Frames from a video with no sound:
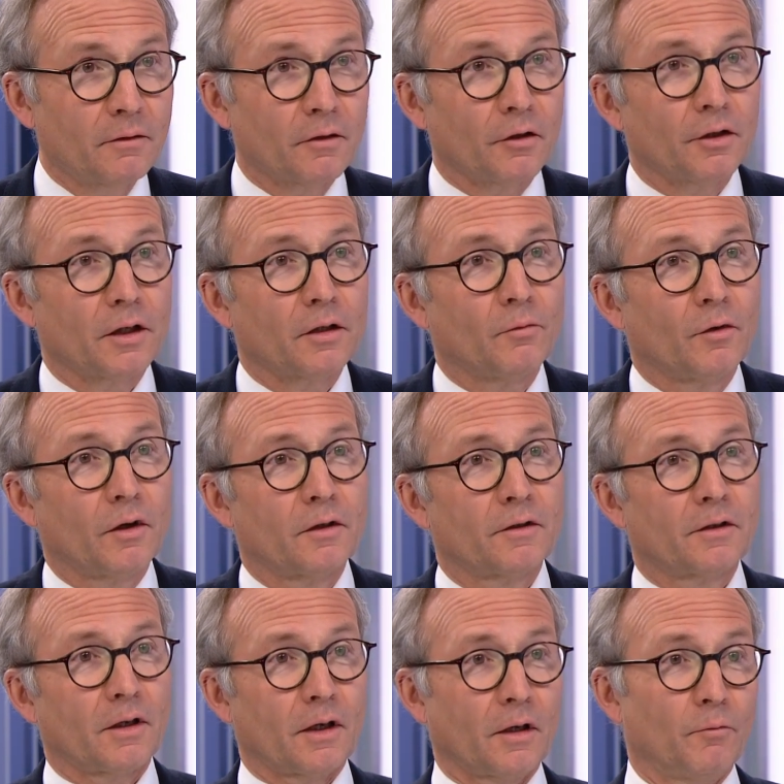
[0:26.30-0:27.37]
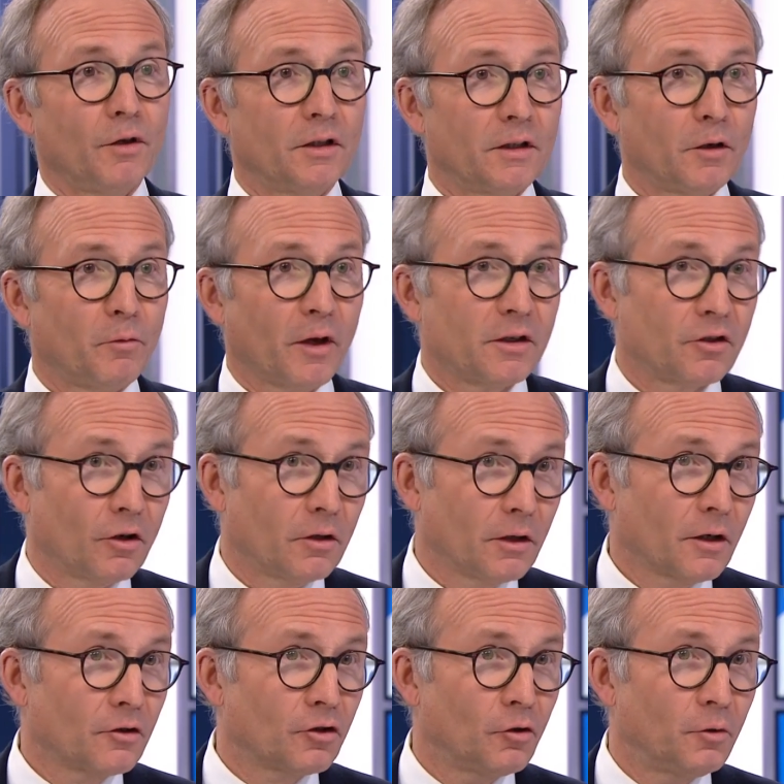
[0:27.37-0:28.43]
honnêtement. C'est un métier
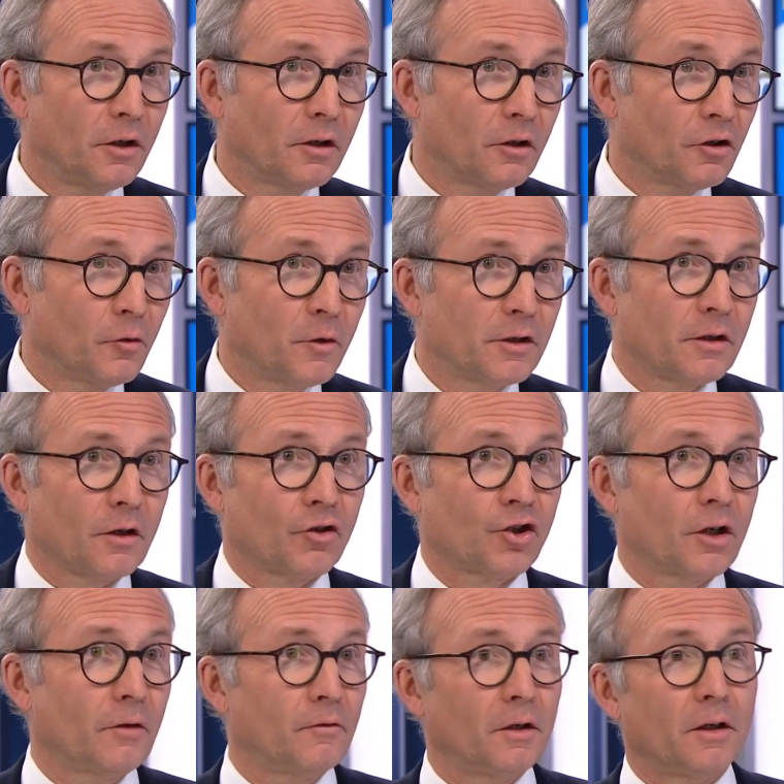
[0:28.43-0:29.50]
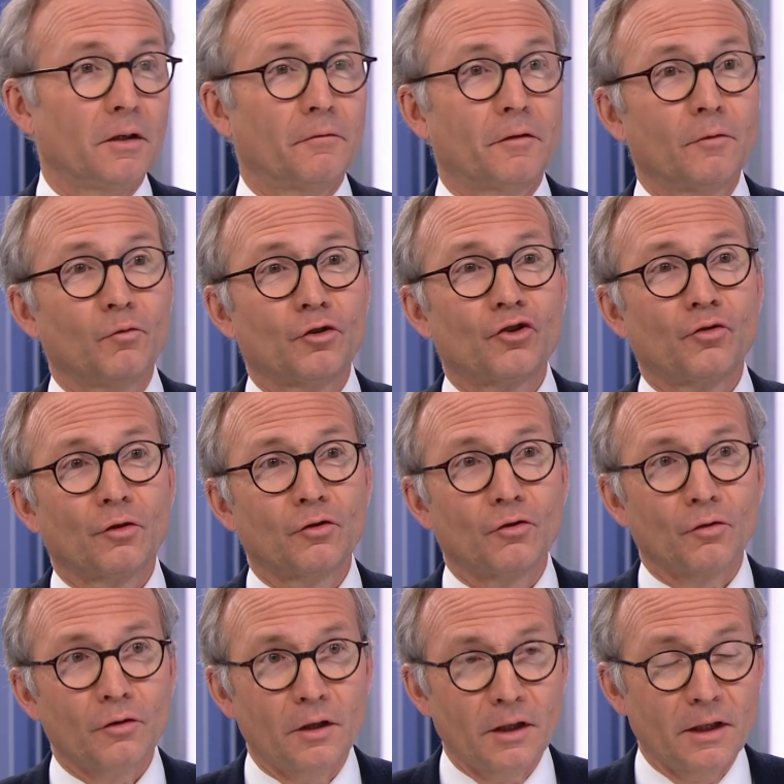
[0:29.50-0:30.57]
passionnant que celui d'économiste en chef. Dans les faits, moi, je suis
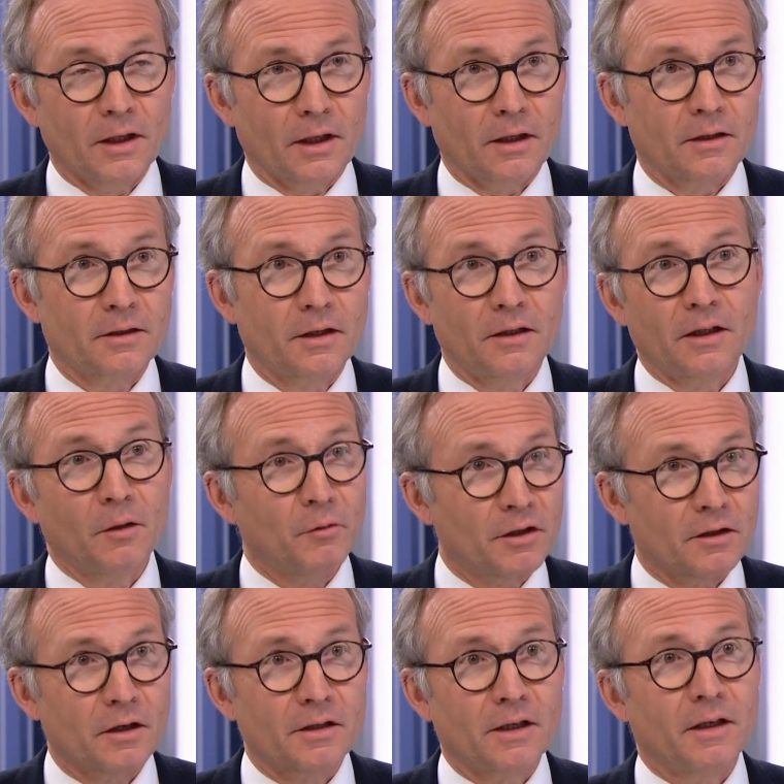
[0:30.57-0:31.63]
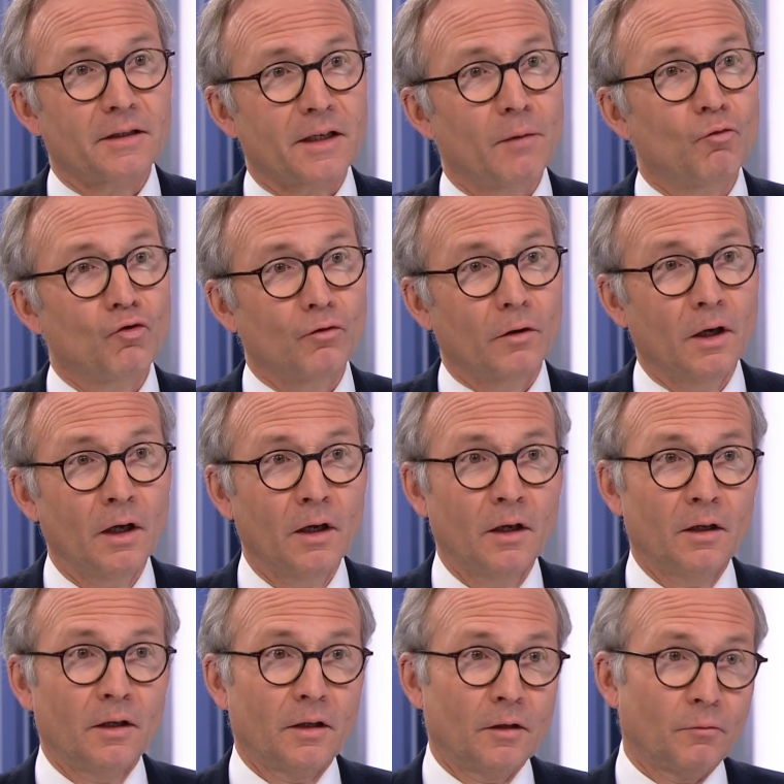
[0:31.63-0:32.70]
retourné à ce qui était mes anciennes amours,
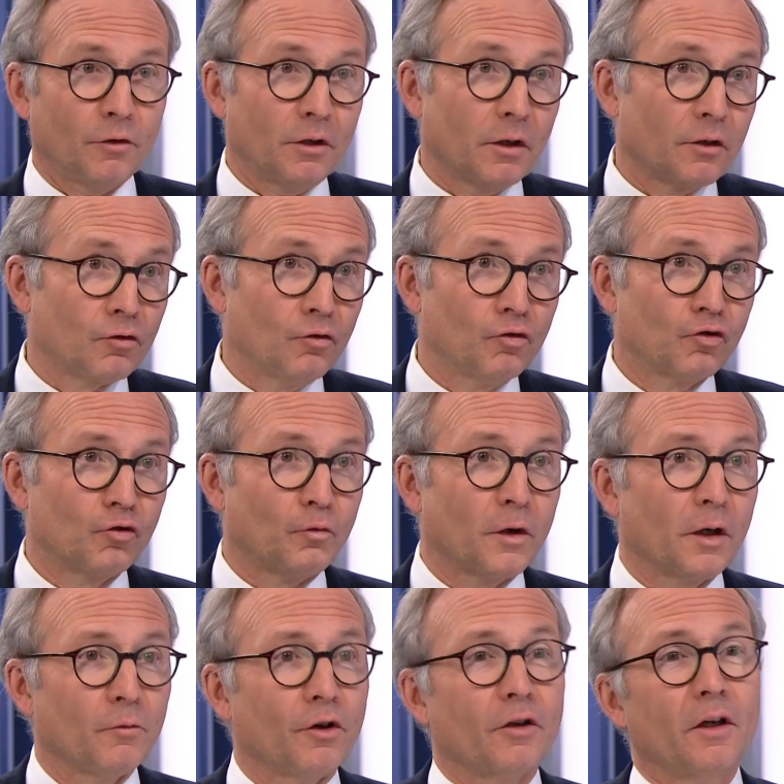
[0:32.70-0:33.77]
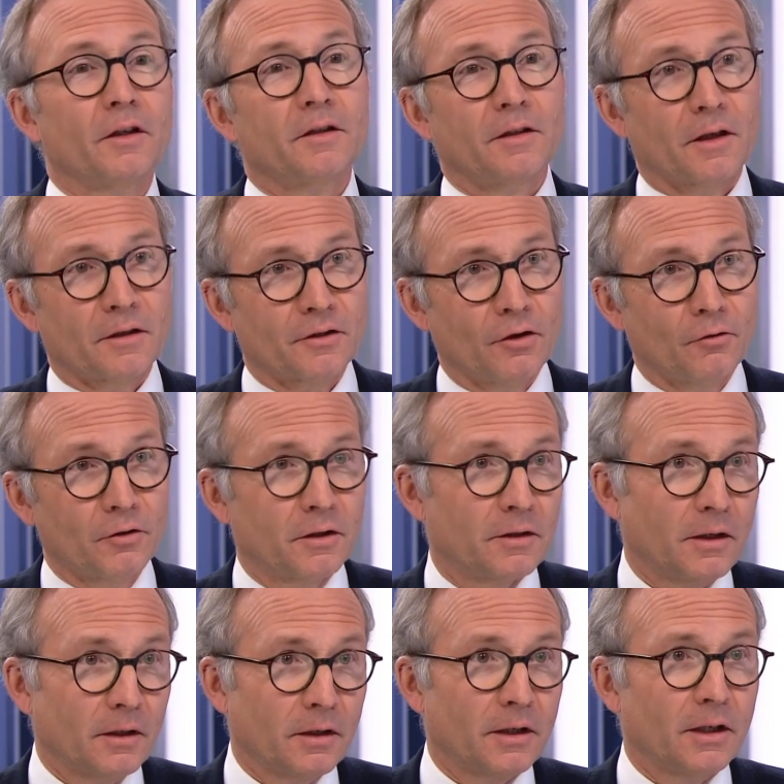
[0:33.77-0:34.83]
oui. mais dans une superbe organisation
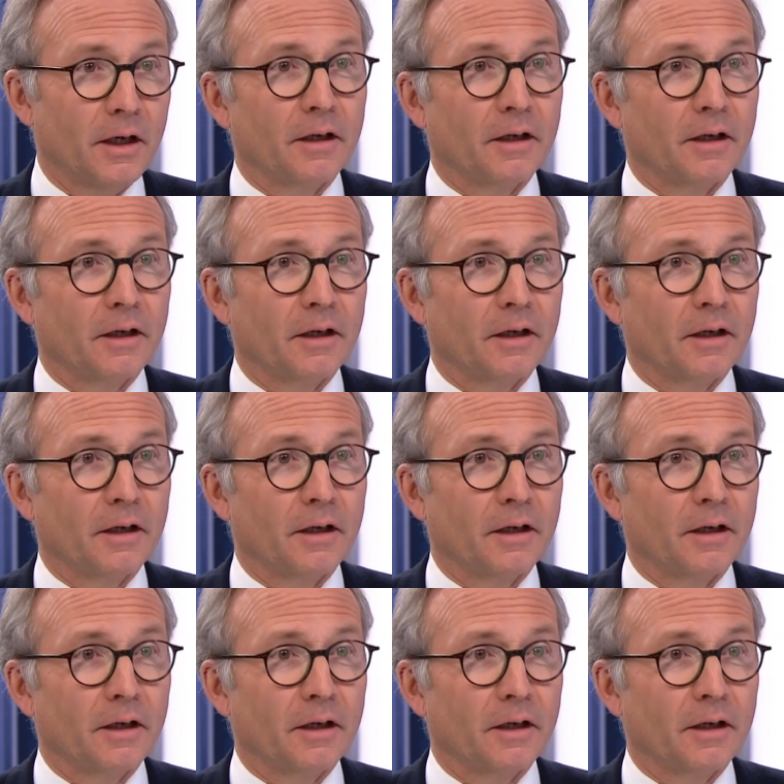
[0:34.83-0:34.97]
qui est la